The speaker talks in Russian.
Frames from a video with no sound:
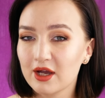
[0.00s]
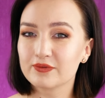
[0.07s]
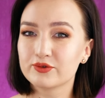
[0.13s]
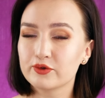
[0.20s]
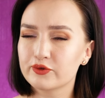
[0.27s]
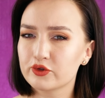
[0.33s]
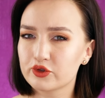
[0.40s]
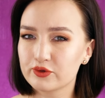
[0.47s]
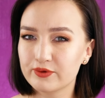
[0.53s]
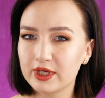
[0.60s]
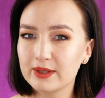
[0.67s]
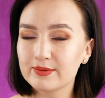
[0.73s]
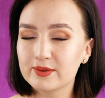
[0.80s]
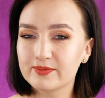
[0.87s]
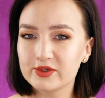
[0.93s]
Но в то же
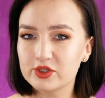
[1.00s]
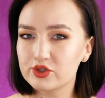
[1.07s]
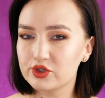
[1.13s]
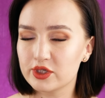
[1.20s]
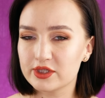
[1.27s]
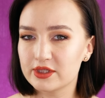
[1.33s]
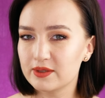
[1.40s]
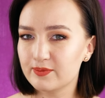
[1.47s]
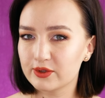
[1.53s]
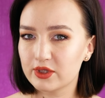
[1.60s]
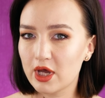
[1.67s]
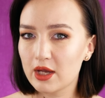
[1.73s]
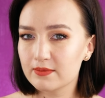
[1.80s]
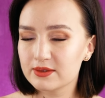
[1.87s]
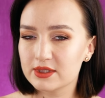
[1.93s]
время мы сейчас не
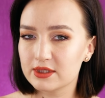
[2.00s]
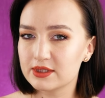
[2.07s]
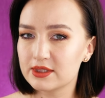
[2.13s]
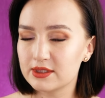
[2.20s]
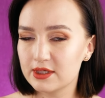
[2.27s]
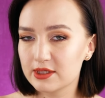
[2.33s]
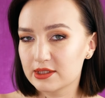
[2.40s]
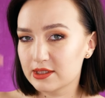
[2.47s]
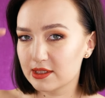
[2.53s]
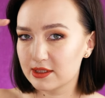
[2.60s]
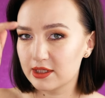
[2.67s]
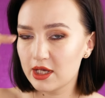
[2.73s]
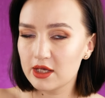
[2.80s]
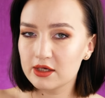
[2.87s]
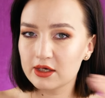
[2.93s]
пытаемся сидеть с
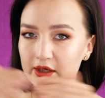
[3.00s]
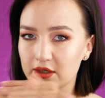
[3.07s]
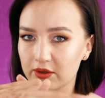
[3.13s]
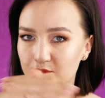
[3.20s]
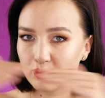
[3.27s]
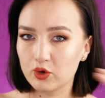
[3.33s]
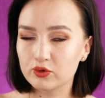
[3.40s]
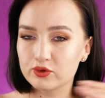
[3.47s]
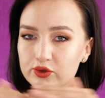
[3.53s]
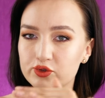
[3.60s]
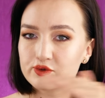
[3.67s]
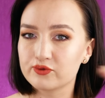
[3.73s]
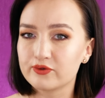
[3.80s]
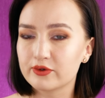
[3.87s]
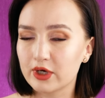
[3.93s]
линейкой и
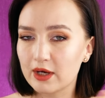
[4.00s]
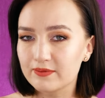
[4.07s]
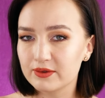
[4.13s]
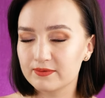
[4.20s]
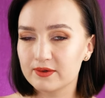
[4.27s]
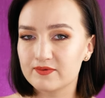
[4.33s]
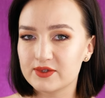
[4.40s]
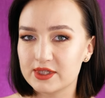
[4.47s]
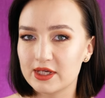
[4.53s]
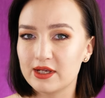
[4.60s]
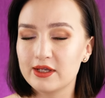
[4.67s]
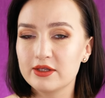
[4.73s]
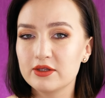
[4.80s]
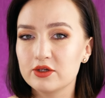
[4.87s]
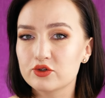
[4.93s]
полностью выравнивать все
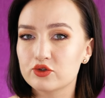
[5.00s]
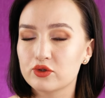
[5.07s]
линии,